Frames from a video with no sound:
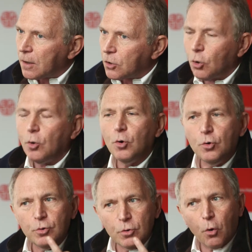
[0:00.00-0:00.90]
que
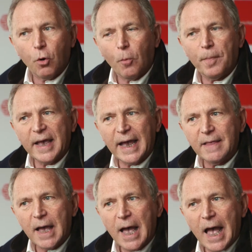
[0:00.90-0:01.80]
l'Union
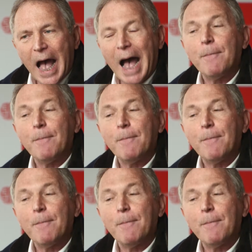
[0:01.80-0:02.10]
européenne a